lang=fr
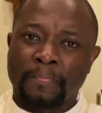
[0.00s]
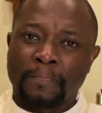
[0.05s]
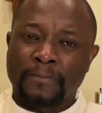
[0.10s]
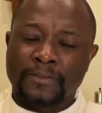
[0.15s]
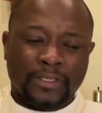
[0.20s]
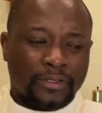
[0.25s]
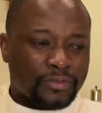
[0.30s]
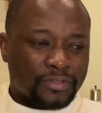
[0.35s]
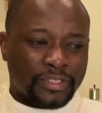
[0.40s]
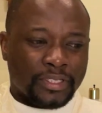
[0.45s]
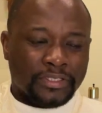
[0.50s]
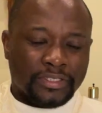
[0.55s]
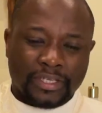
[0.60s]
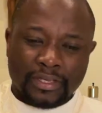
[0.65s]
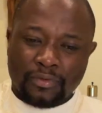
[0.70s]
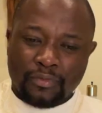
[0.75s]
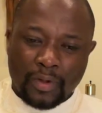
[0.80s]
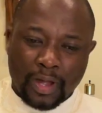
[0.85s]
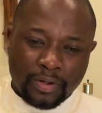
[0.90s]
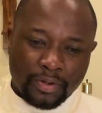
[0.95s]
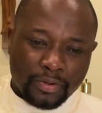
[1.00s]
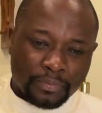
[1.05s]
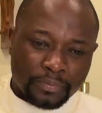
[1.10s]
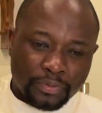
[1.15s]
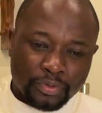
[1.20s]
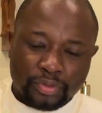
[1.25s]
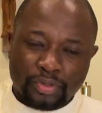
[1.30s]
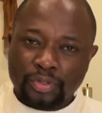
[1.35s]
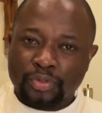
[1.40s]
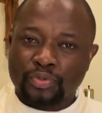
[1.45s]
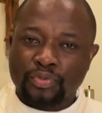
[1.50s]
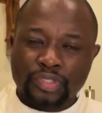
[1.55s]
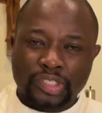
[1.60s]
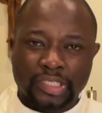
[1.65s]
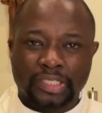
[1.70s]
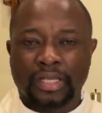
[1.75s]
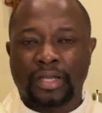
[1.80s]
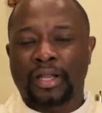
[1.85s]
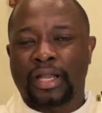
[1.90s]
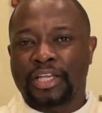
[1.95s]
C'est quoi le but de tout
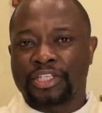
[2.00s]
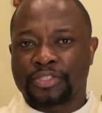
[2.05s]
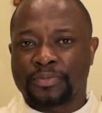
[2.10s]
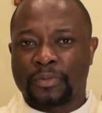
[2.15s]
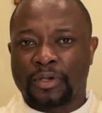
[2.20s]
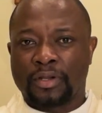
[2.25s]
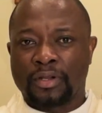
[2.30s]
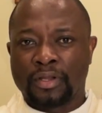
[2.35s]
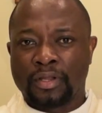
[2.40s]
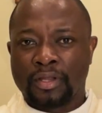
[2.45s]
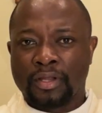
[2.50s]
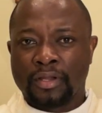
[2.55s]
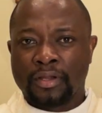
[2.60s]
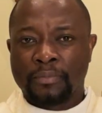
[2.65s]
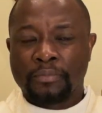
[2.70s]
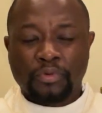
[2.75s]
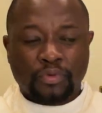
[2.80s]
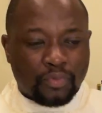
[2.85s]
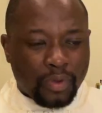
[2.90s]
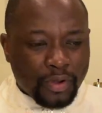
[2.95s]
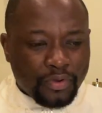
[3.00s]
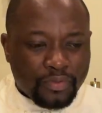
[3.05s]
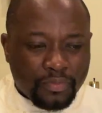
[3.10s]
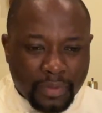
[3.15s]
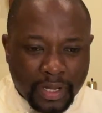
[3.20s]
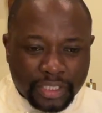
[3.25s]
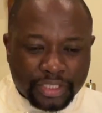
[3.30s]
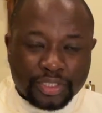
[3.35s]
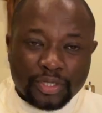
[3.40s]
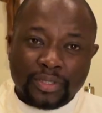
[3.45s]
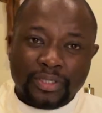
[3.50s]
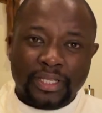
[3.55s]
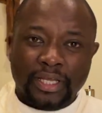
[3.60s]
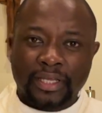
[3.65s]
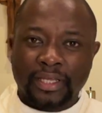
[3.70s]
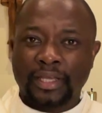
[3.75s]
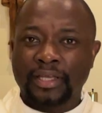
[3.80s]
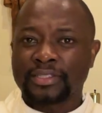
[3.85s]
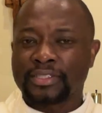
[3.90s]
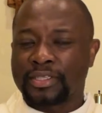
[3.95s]
cet engagement pourquoi nous marchons
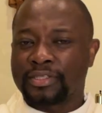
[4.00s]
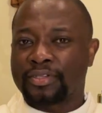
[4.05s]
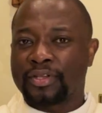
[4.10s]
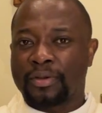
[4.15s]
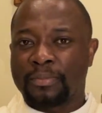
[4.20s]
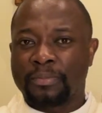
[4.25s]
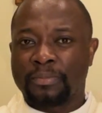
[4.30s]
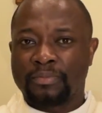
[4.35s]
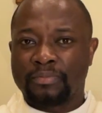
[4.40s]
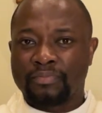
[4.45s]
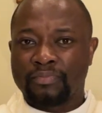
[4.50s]
derrière cet homme